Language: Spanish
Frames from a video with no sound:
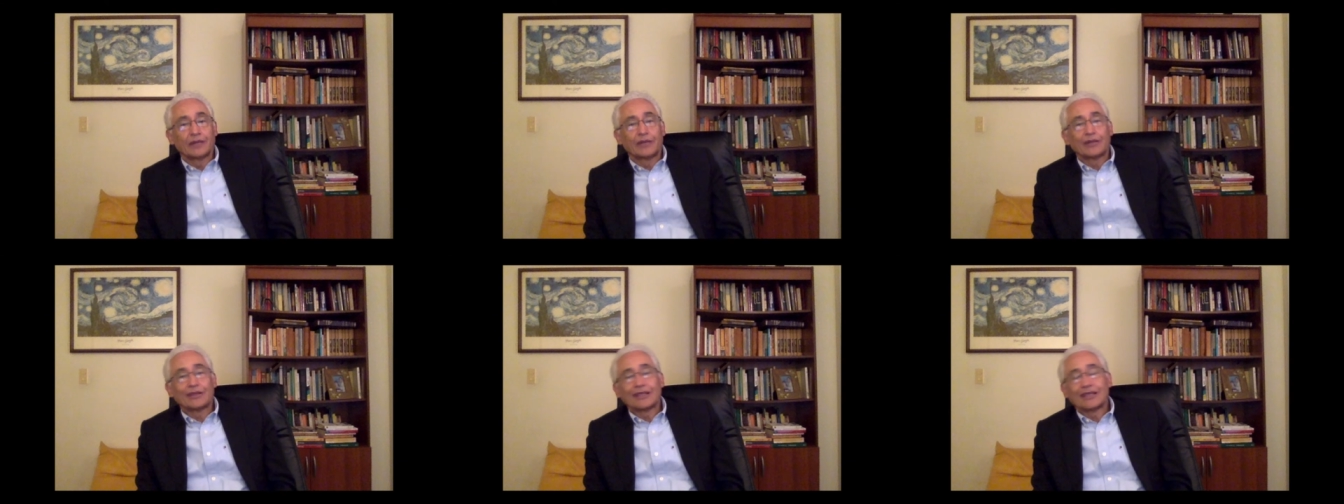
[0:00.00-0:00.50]

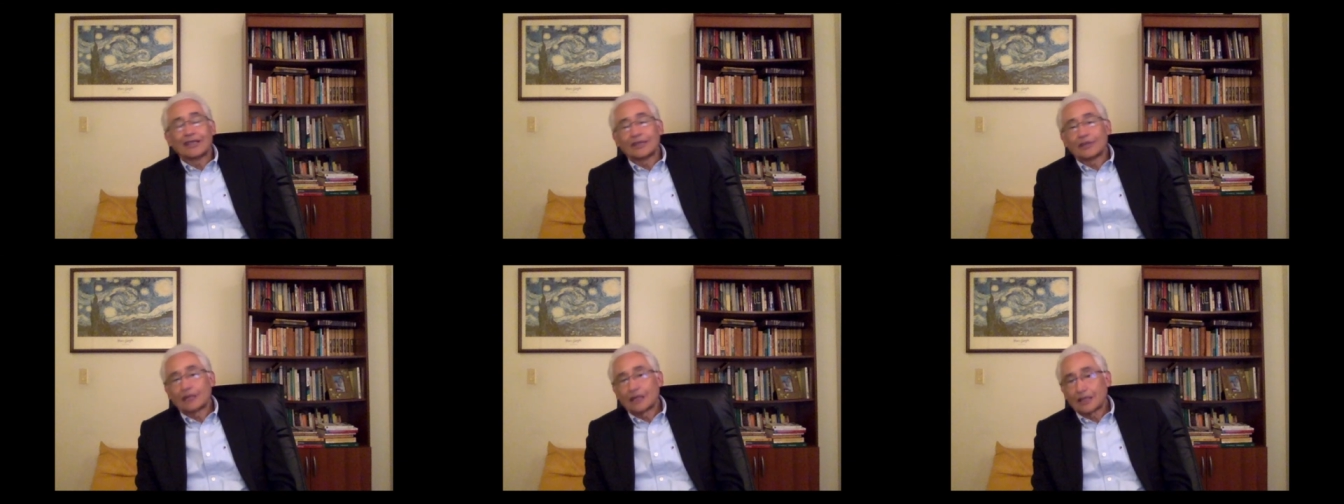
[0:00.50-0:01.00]
pero
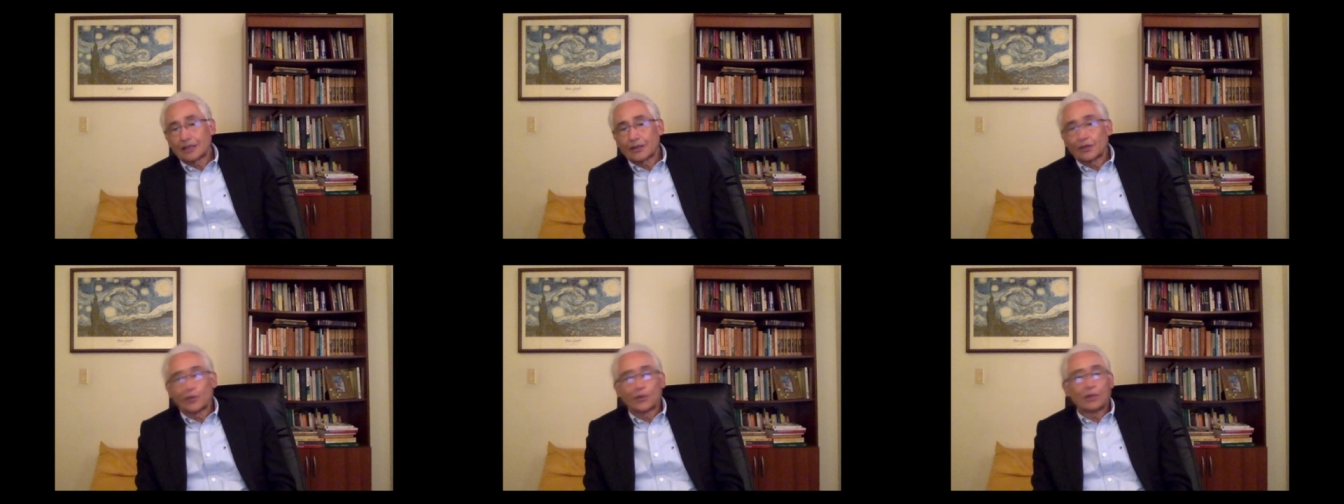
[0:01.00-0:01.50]
entendiéndola
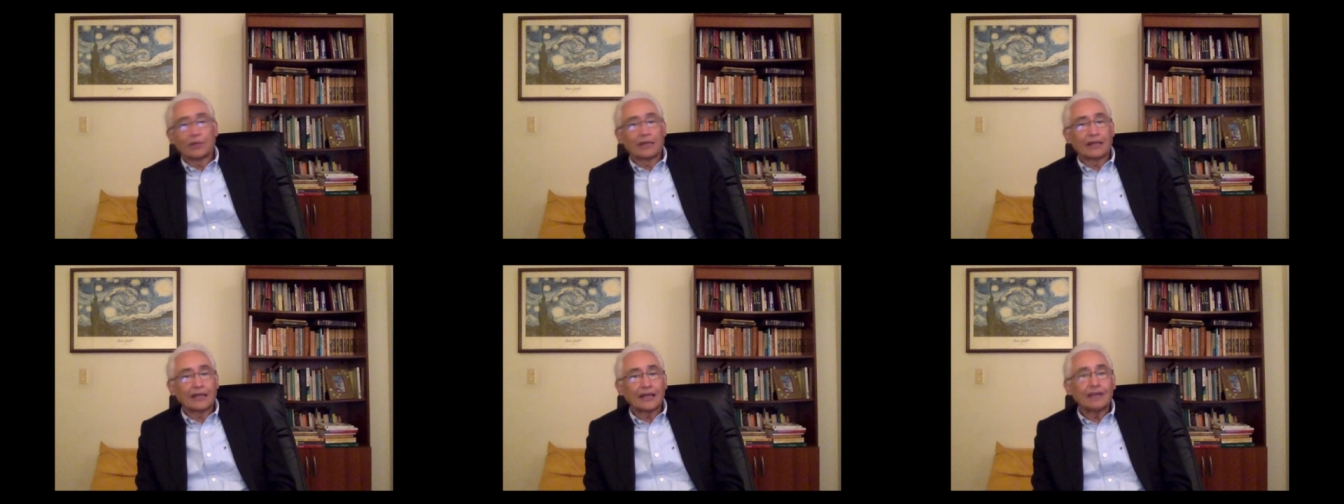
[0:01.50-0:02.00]
como
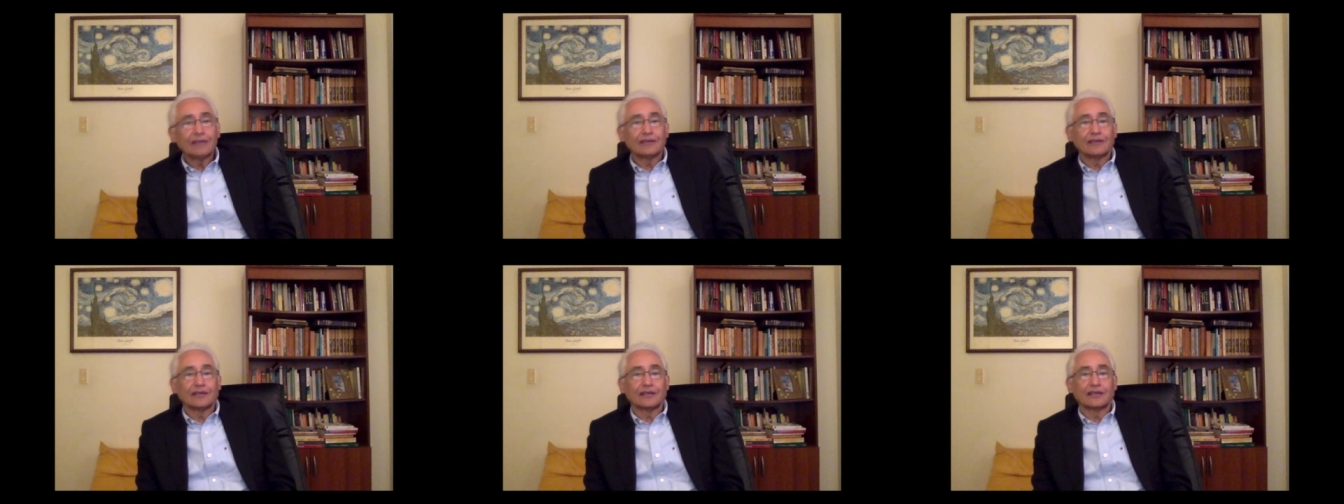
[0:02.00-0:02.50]

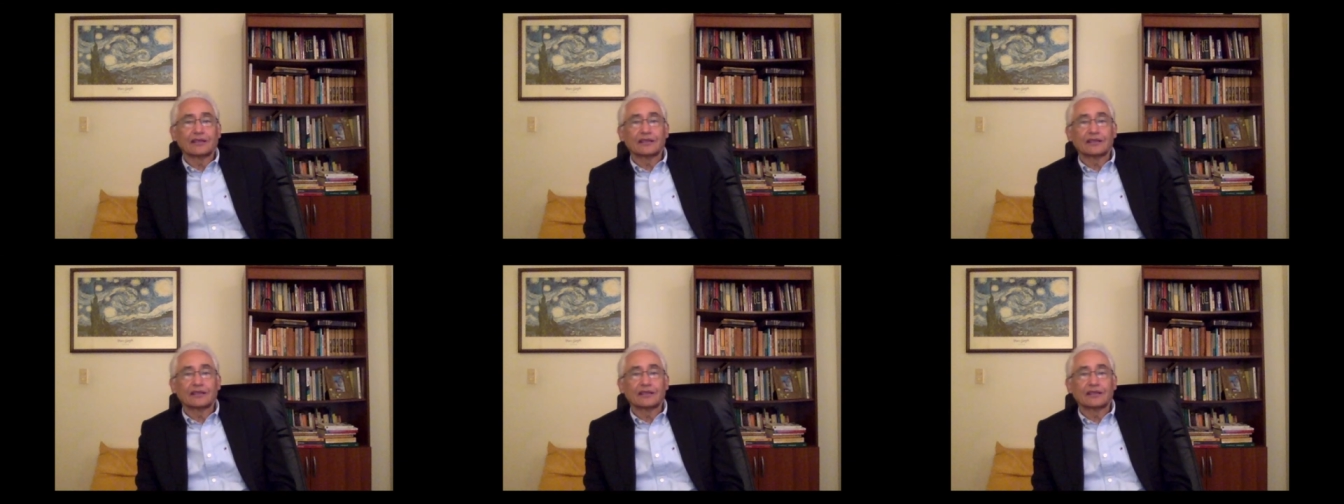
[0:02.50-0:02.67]
emergencia,